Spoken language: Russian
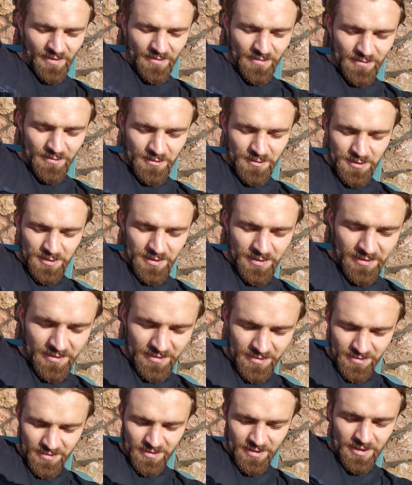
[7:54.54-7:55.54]
Вот.
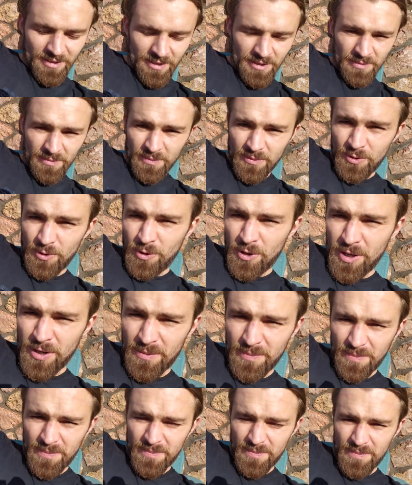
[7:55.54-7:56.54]

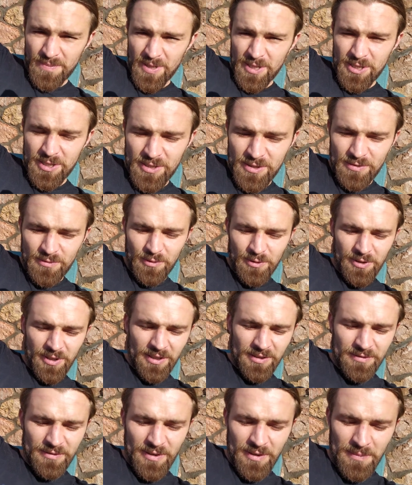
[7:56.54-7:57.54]
Много, большинство
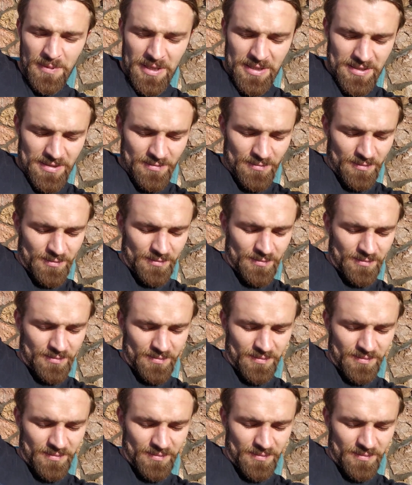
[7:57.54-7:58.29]
трансформаций вот,